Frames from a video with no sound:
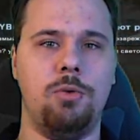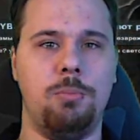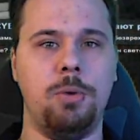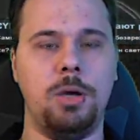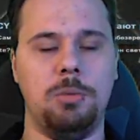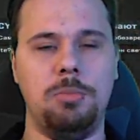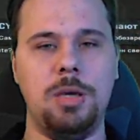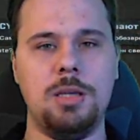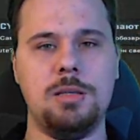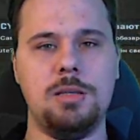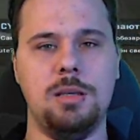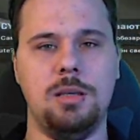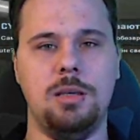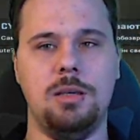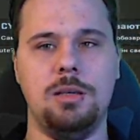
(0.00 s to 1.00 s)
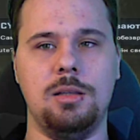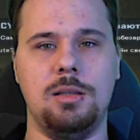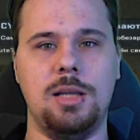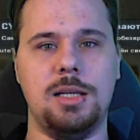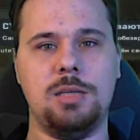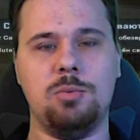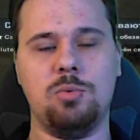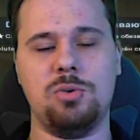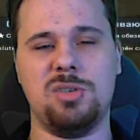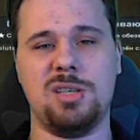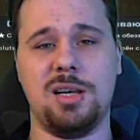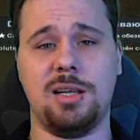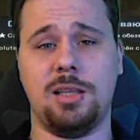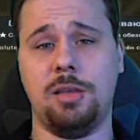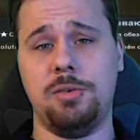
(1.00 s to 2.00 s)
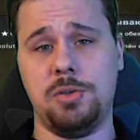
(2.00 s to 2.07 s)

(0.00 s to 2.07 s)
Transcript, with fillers: поиметь и дать ему за катавиз